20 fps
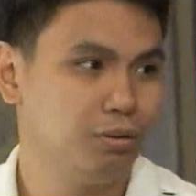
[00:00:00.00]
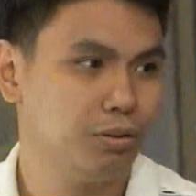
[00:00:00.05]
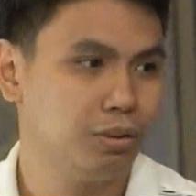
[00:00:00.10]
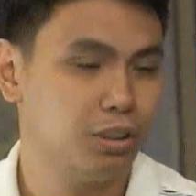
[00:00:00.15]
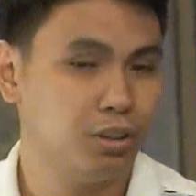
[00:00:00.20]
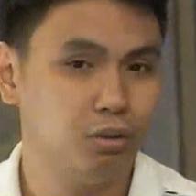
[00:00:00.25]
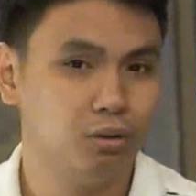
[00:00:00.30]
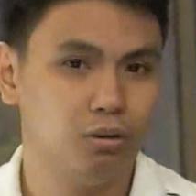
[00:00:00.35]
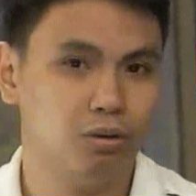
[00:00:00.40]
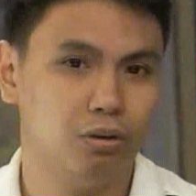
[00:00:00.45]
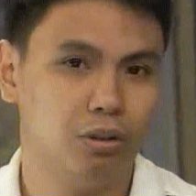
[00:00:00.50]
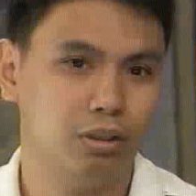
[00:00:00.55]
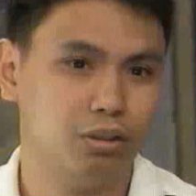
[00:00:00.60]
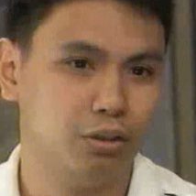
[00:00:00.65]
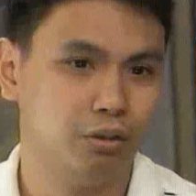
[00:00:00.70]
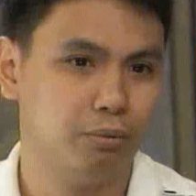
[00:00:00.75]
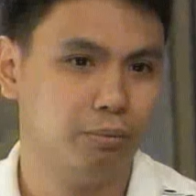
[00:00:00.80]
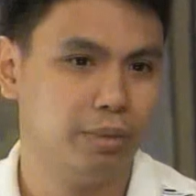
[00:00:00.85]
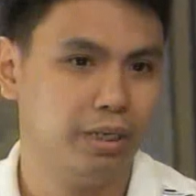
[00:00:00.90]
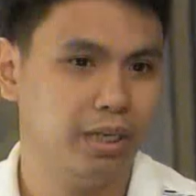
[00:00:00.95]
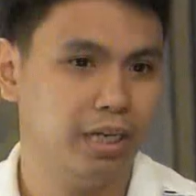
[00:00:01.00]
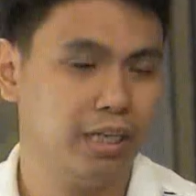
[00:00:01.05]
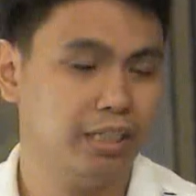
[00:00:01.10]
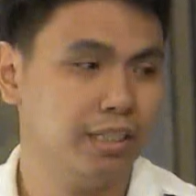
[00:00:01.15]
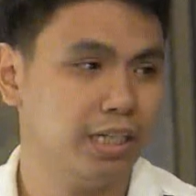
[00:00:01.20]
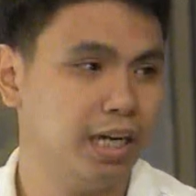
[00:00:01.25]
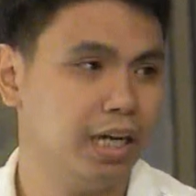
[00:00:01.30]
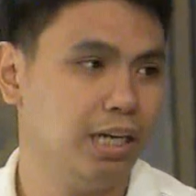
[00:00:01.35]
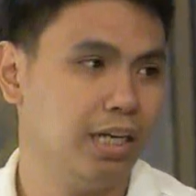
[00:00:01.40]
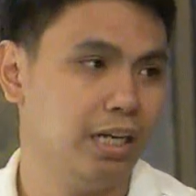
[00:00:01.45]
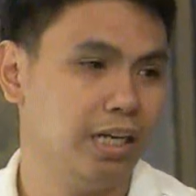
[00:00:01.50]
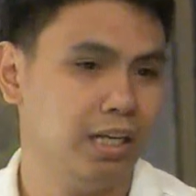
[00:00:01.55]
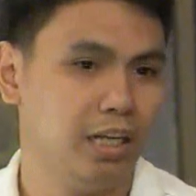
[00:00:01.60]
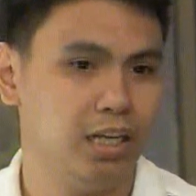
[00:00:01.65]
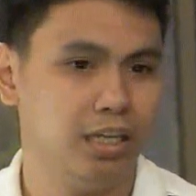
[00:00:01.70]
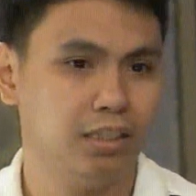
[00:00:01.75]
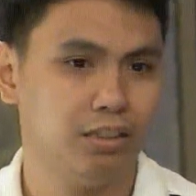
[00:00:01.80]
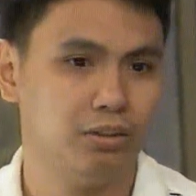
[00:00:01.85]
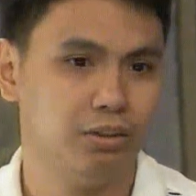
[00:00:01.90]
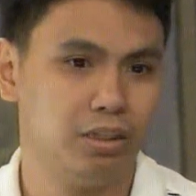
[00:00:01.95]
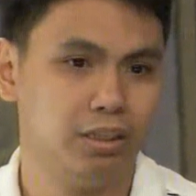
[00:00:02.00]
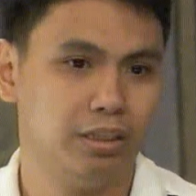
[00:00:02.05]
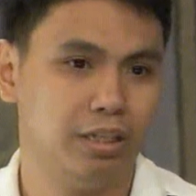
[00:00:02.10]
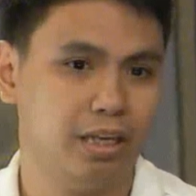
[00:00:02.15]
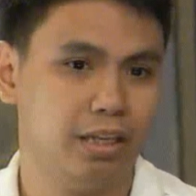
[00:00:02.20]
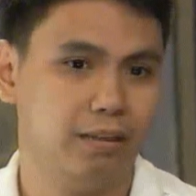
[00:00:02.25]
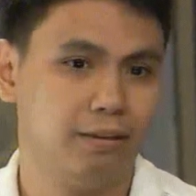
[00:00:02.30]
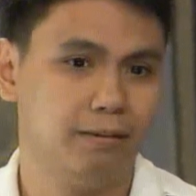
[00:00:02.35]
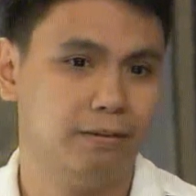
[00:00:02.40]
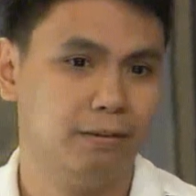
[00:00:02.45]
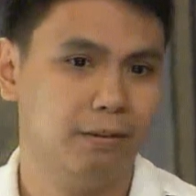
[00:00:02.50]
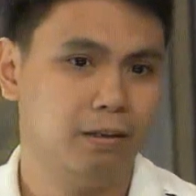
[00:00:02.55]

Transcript: Siguro ito yung binigay, tsaka na-realize ko rin din,